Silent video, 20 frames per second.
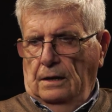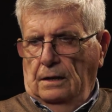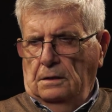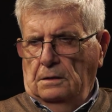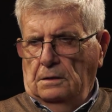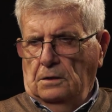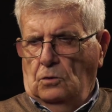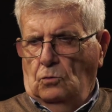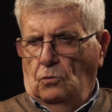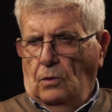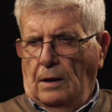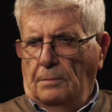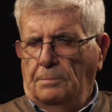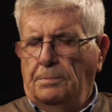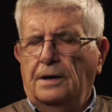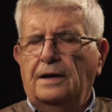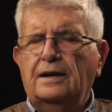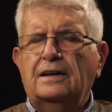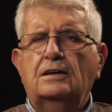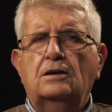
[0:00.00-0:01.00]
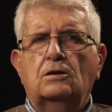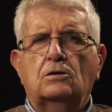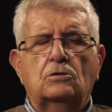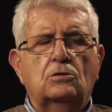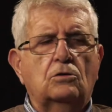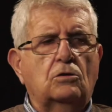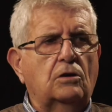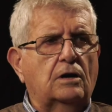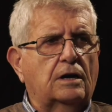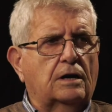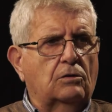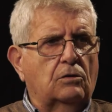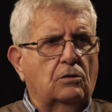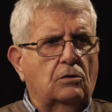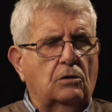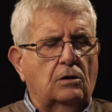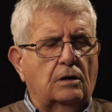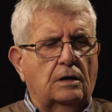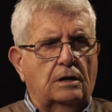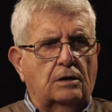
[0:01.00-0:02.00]
in quel periodo
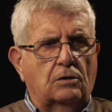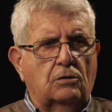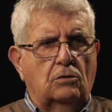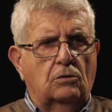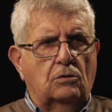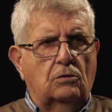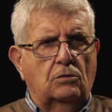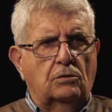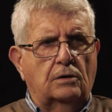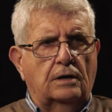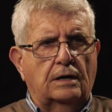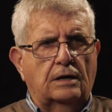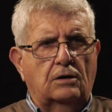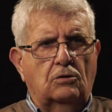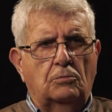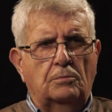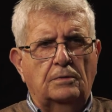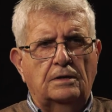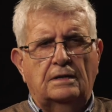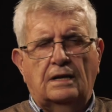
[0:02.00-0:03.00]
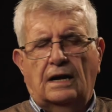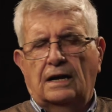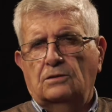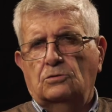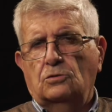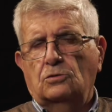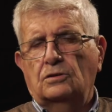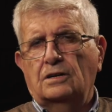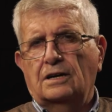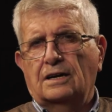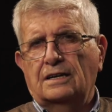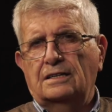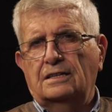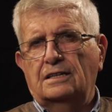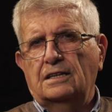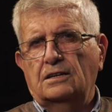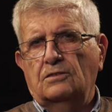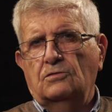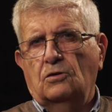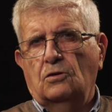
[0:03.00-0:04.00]
ero, ero nel comitato
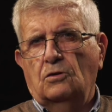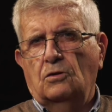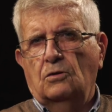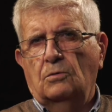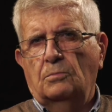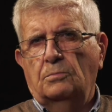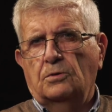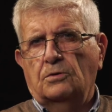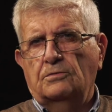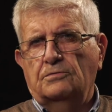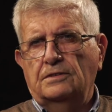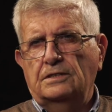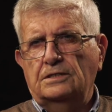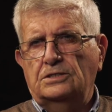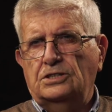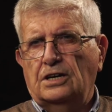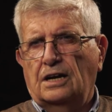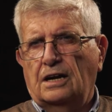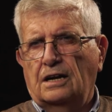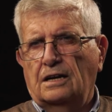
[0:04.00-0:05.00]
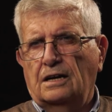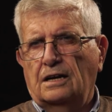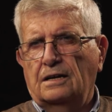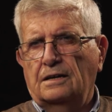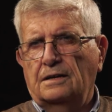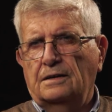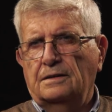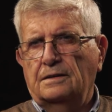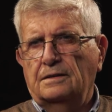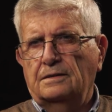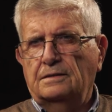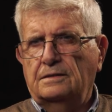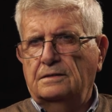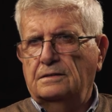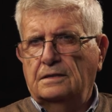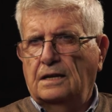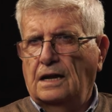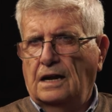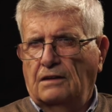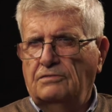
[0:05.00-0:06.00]
direttivo provinciale
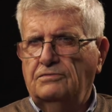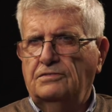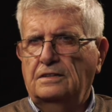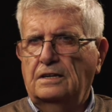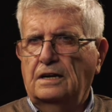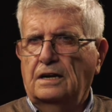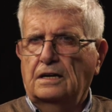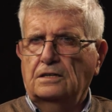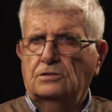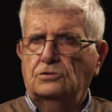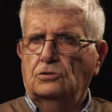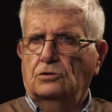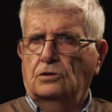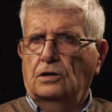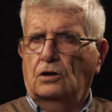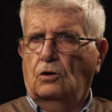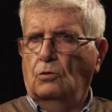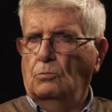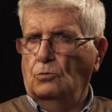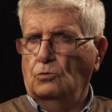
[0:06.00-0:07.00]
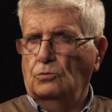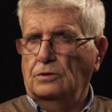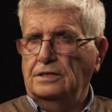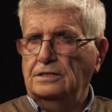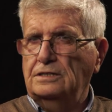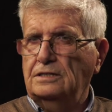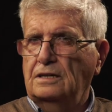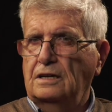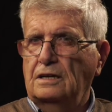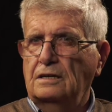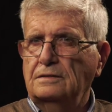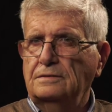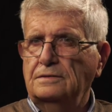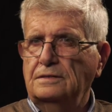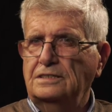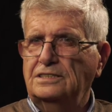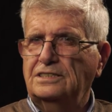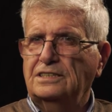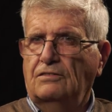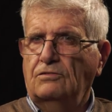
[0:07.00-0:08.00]
della Federazione Comunista
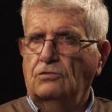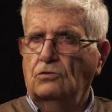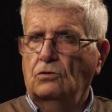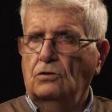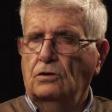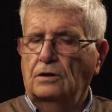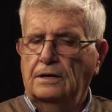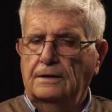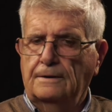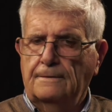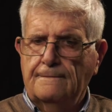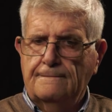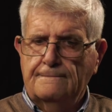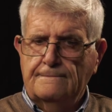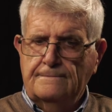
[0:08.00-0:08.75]
di Savona.